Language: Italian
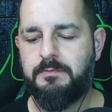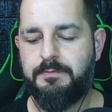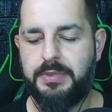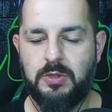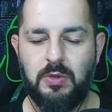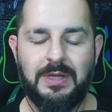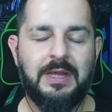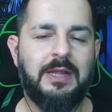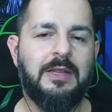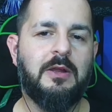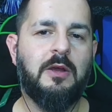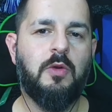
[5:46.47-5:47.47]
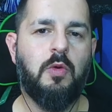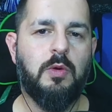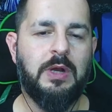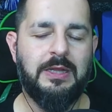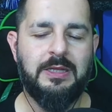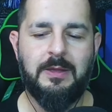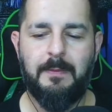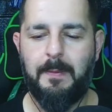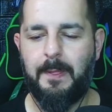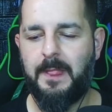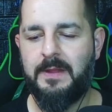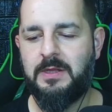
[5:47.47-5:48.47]
Per non andare in dire ancora di,
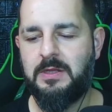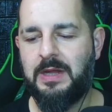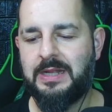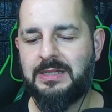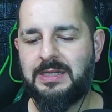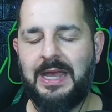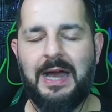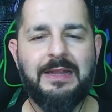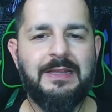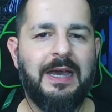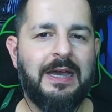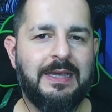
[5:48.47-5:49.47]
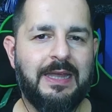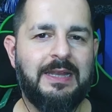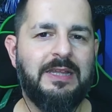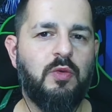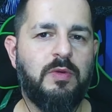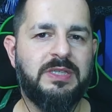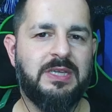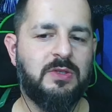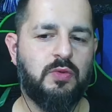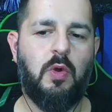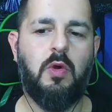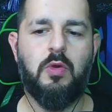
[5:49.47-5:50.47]
di, altri anni, anche lì Juve
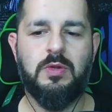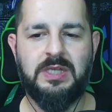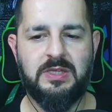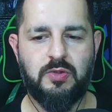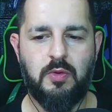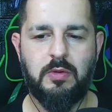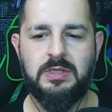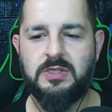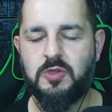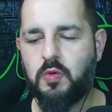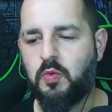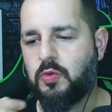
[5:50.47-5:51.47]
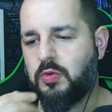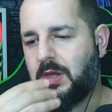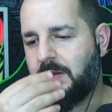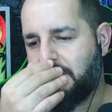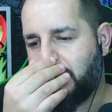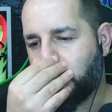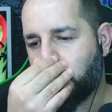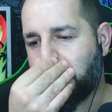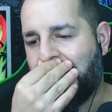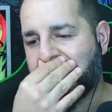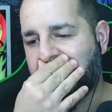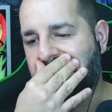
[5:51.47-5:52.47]
Sassuolo, Sassuolo distrutto la prima
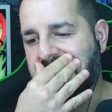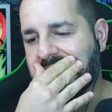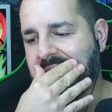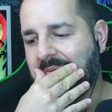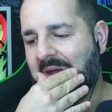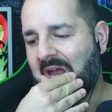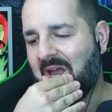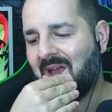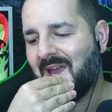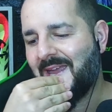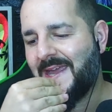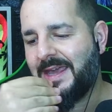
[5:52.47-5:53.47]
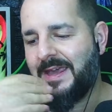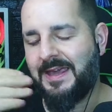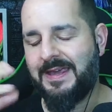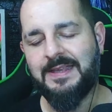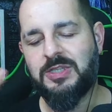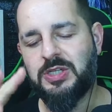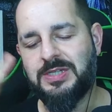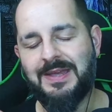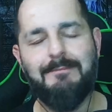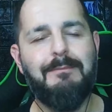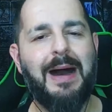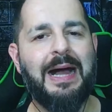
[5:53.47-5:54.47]
giornata, insomma, e, e ci si
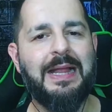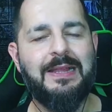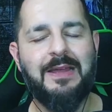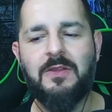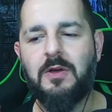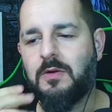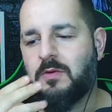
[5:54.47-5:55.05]
abbaglia no?